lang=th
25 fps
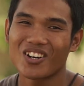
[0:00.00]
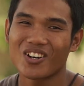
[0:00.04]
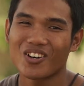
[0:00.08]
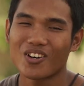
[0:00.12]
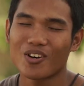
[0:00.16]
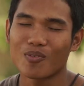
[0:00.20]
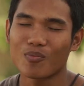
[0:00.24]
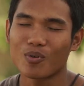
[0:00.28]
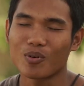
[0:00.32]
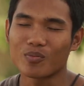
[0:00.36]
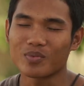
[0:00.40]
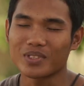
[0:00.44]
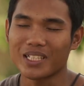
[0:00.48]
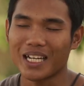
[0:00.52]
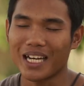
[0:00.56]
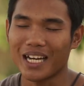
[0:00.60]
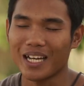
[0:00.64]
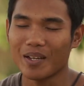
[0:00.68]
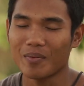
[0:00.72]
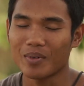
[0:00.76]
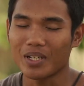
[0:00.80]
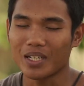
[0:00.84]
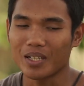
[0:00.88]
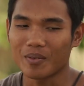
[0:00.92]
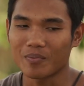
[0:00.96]
ของผมใช้
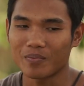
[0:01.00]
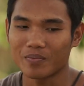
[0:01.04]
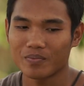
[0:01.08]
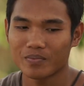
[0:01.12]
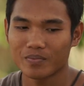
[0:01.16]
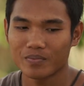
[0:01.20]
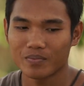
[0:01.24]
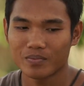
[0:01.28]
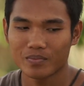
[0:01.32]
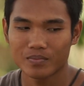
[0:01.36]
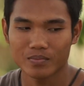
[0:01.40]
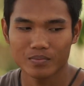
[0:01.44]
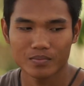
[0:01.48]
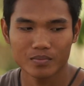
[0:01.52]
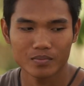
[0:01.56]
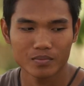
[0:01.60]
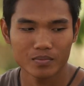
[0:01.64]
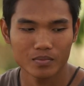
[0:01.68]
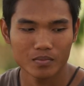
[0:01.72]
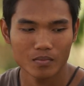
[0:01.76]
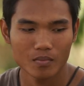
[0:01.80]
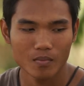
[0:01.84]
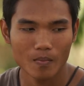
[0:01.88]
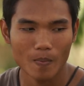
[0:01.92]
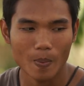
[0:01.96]
เหมือนกับ
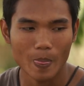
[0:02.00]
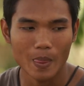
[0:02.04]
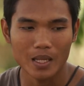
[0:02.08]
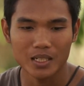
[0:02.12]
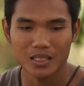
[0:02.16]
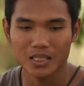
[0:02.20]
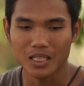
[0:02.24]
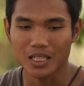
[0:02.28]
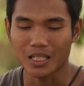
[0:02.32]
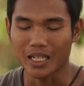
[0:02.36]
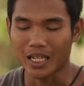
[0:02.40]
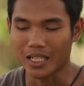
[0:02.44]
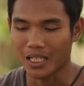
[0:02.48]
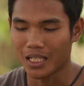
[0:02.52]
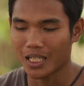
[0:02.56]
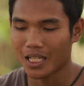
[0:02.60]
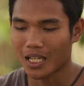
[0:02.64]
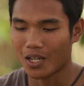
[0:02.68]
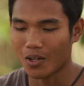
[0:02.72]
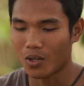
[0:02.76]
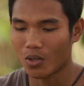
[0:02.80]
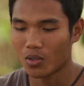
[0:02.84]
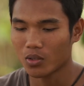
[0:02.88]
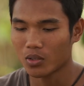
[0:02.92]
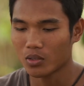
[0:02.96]
สิ่งไหนที่
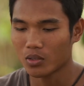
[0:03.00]
เขา